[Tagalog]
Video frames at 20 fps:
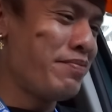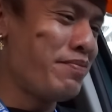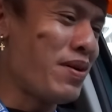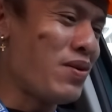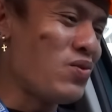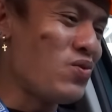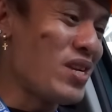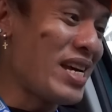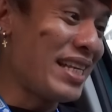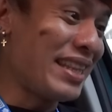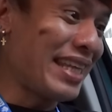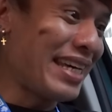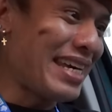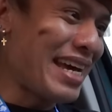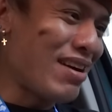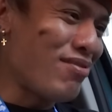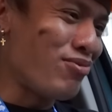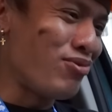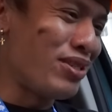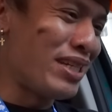Paunang
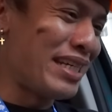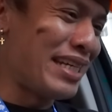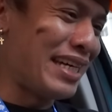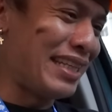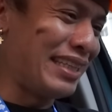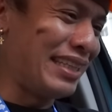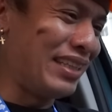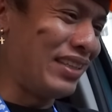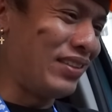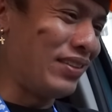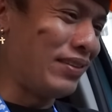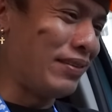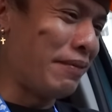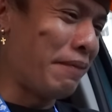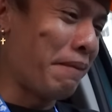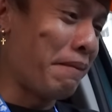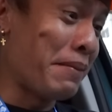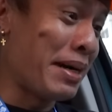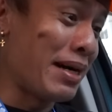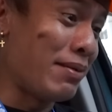taya muna natin to.
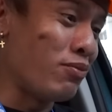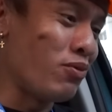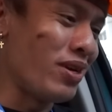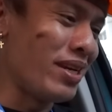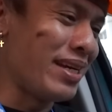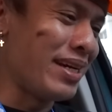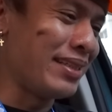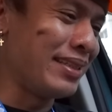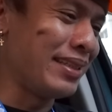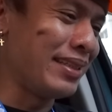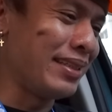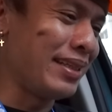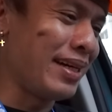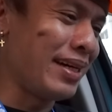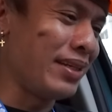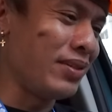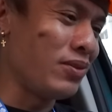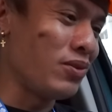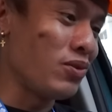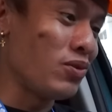Baka buwinasin
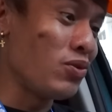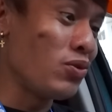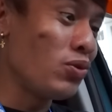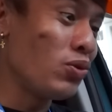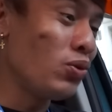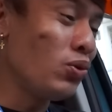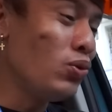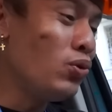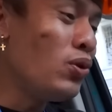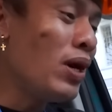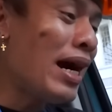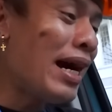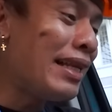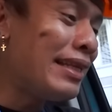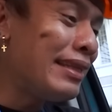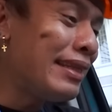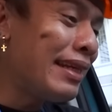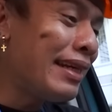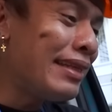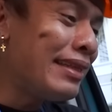tayo.
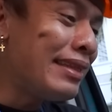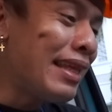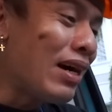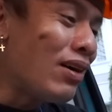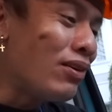200,000.